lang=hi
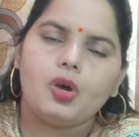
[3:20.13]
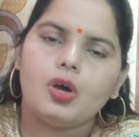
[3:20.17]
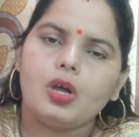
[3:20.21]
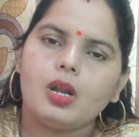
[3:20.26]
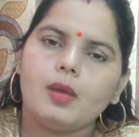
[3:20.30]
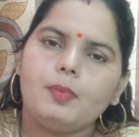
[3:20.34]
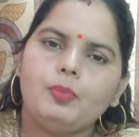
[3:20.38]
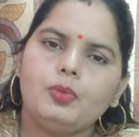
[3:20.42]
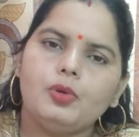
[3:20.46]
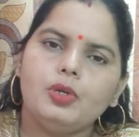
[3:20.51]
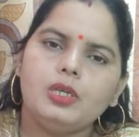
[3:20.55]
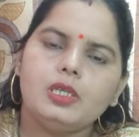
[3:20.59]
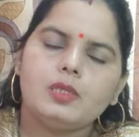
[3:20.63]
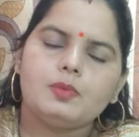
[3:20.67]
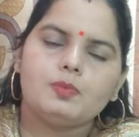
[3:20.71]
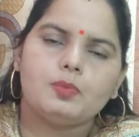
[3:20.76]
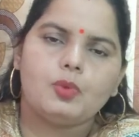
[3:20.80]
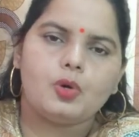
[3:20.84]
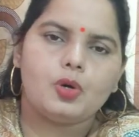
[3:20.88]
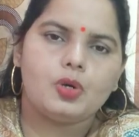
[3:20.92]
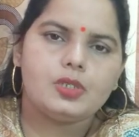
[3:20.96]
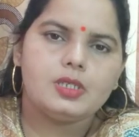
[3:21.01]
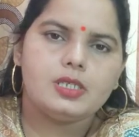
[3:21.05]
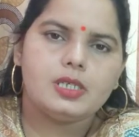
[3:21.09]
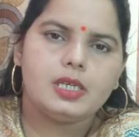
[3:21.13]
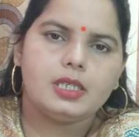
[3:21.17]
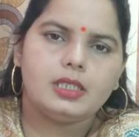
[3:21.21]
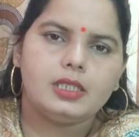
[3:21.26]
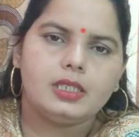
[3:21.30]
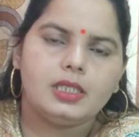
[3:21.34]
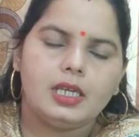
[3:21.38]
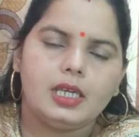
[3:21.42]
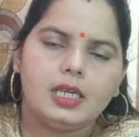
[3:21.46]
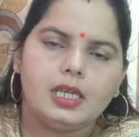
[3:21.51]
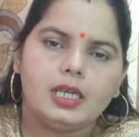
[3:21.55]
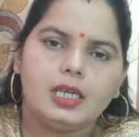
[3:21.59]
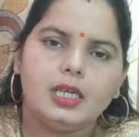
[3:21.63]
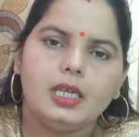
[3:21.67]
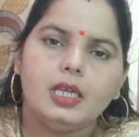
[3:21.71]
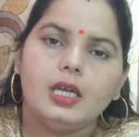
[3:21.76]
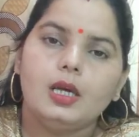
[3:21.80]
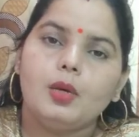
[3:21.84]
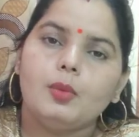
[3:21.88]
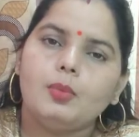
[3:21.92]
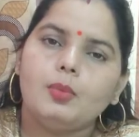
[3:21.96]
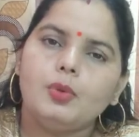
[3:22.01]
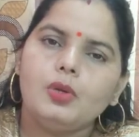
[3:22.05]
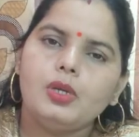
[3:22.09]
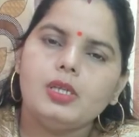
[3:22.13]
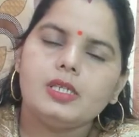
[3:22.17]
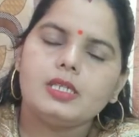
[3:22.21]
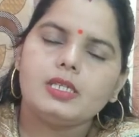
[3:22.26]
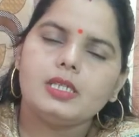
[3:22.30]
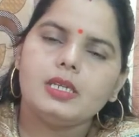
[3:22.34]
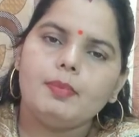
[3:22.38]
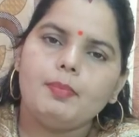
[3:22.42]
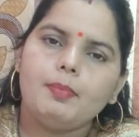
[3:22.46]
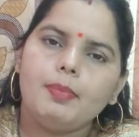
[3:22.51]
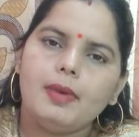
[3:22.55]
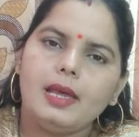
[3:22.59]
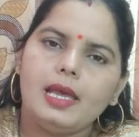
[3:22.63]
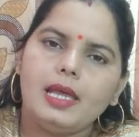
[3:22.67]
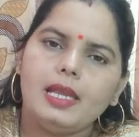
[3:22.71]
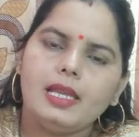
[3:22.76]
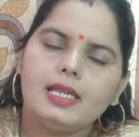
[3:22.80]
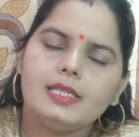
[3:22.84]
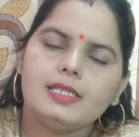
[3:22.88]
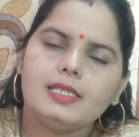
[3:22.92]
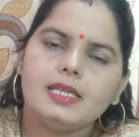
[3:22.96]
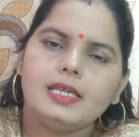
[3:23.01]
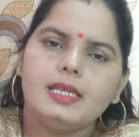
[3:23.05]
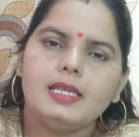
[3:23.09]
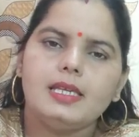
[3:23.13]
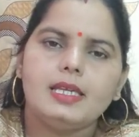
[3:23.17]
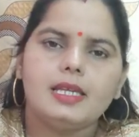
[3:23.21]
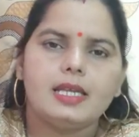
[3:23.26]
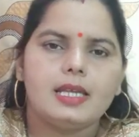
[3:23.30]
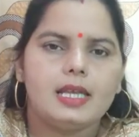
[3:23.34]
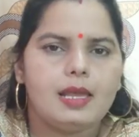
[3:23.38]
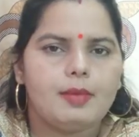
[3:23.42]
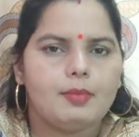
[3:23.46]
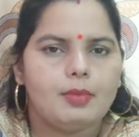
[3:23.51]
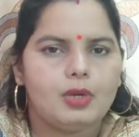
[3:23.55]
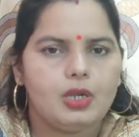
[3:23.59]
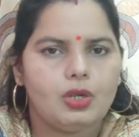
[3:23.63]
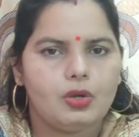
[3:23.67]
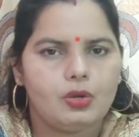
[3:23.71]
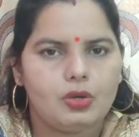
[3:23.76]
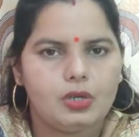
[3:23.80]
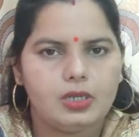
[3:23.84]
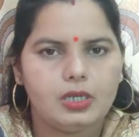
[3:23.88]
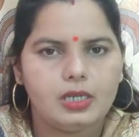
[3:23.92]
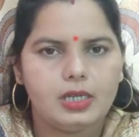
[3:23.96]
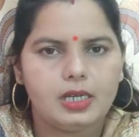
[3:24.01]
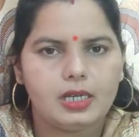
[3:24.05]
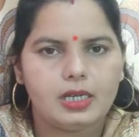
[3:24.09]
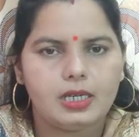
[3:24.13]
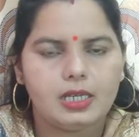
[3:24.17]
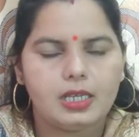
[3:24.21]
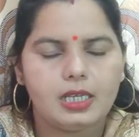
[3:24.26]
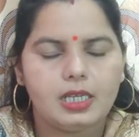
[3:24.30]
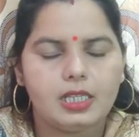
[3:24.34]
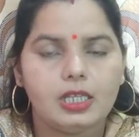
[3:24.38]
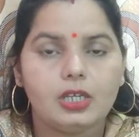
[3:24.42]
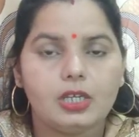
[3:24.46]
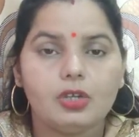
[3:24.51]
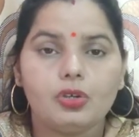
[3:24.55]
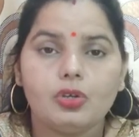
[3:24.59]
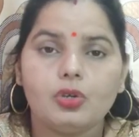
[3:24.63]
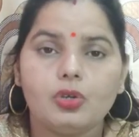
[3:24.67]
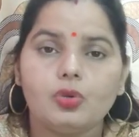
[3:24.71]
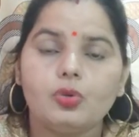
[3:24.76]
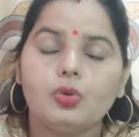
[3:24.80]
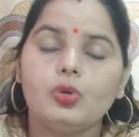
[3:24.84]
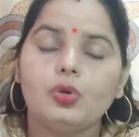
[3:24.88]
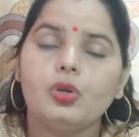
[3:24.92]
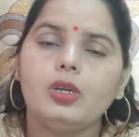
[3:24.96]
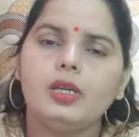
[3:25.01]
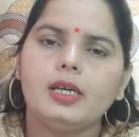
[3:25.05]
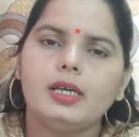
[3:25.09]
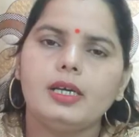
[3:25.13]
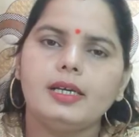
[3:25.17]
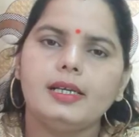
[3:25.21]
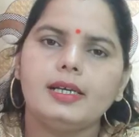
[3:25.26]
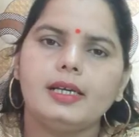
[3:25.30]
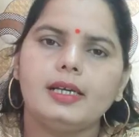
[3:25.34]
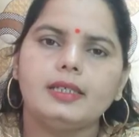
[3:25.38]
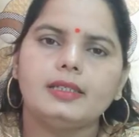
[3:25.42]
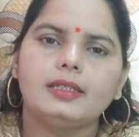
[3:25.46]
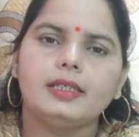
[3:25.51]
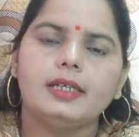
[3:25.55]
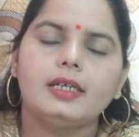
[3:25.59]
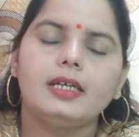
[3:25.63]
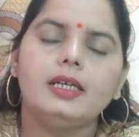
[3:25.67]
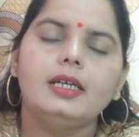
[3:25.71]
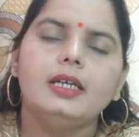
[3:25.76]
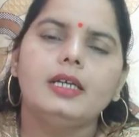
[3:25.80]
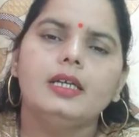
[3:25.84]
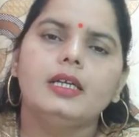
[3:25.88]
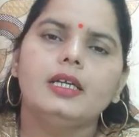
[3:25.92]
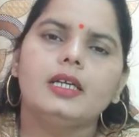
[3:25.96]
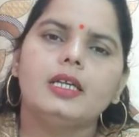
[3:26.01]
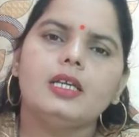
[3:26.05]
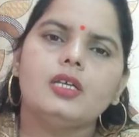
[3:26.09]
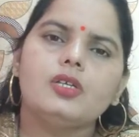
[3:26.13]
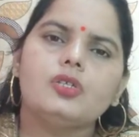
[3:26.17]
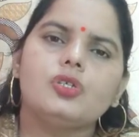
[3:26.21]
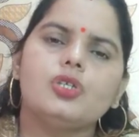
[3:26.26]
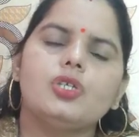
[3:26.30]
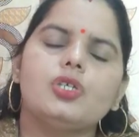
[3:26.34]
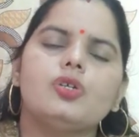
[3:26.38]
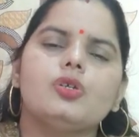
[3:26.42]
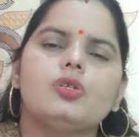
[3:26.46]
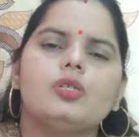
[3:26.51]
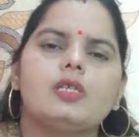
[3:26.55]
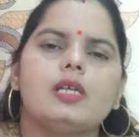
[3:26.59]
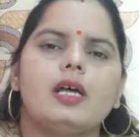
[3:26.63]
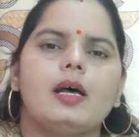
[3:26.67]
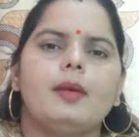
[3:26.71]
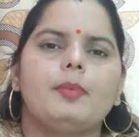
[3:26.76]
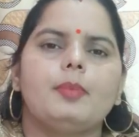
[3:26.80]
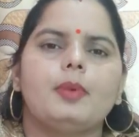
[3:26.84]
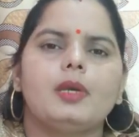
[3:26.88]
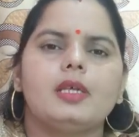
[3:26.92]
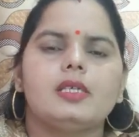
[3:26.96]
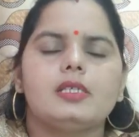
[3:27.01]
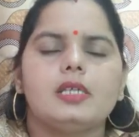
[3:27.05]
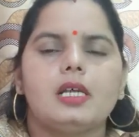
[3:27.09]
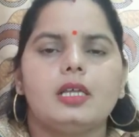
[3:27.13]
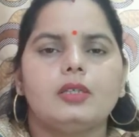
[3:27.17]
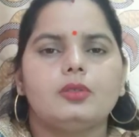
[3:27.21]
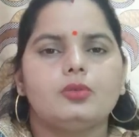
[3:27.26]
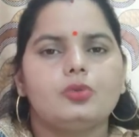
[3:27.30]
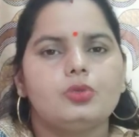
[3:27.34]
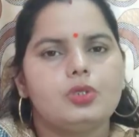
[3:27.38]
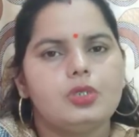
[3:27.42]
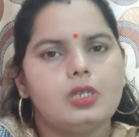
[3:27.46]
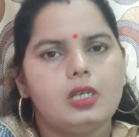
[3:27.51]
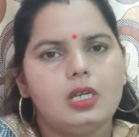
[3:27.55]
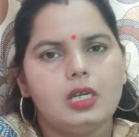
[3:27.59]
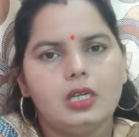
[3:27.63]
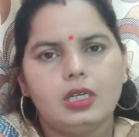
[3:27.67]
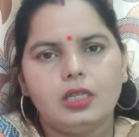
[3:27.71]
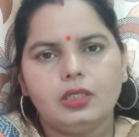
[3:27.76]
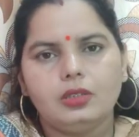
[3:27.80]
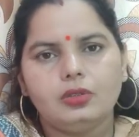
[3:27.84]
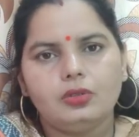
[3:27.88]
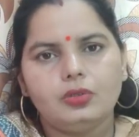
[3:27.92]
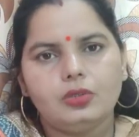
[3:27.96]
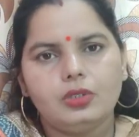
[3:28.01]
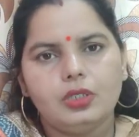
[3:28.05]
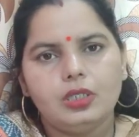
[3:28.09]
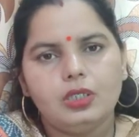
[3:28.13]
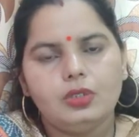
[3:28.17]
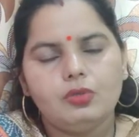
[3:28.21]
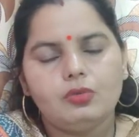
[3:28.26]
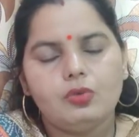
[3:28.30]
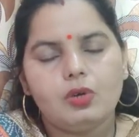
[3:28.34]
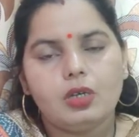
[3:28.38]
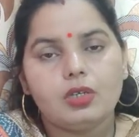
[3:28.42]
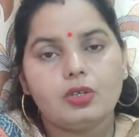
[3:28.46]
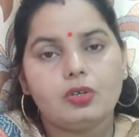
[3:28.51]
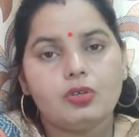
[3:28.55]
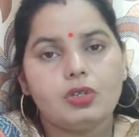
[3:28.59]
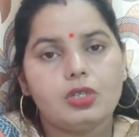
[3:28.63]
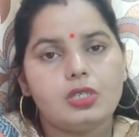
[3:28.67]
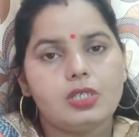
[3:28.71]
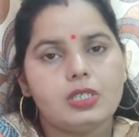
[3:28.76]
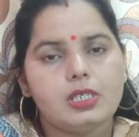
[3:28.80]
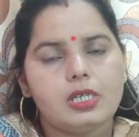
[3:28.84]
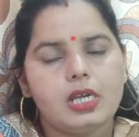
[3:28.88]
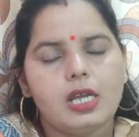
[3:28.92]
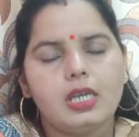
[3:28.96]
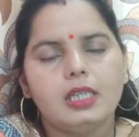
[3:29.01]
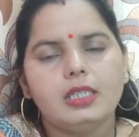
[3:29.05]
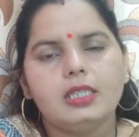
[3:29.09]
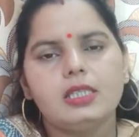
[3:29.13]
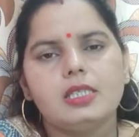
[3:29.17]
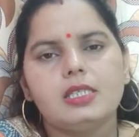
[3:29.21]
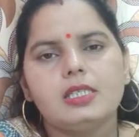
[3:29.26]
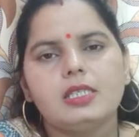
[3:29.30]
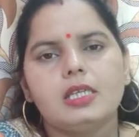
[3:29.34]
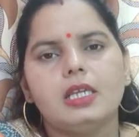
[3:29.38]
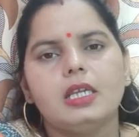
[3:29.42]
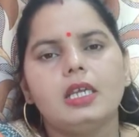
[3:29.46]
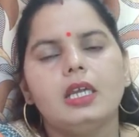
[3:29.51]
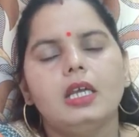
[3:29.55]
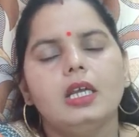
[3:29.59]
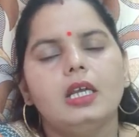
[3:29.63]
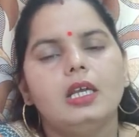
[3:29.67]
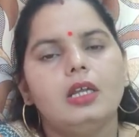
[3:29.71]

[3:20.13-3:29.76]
और अब पुलिस पहुंच जाती है पुलिस ने पहले से ही कैमरे ऑन कर रखे थे क्योंकि उनको लग रहा था कि सीओ साहब के साथ कुछ गलत तो नहीं हुआ क्योंकि चार दिन से